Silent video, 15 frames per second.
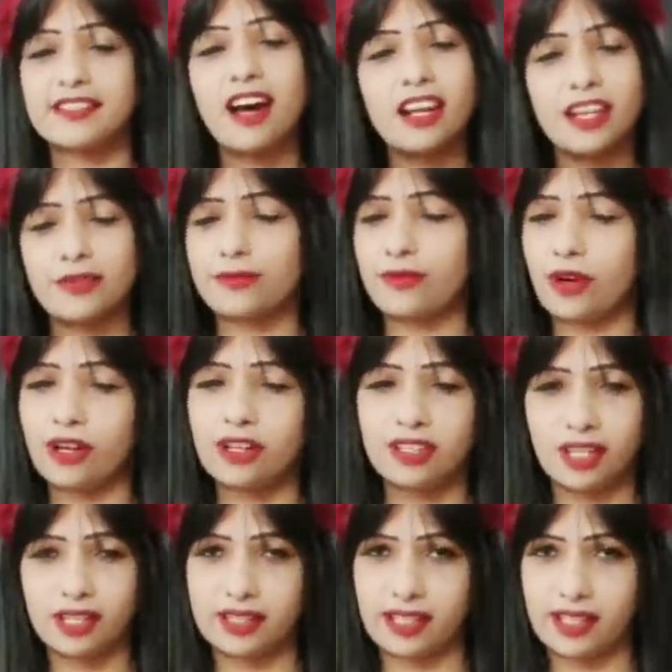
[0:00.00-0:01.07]
सारे वॉक
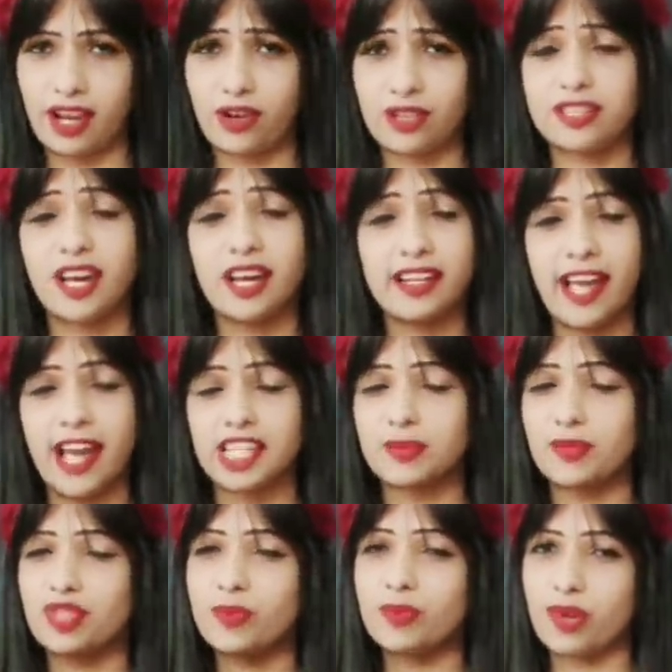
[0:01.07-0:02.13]
करते हैं और सारे हैक्स
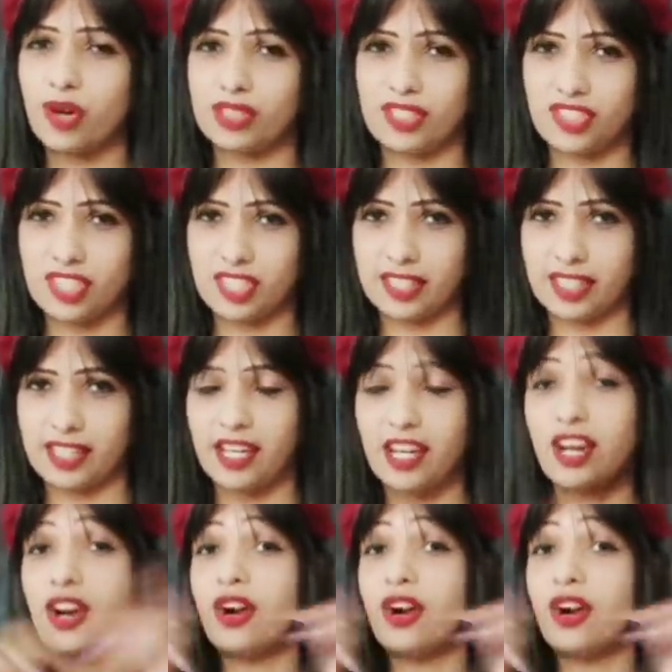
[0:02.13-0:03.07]
मुझे बहुत अच्छे लगे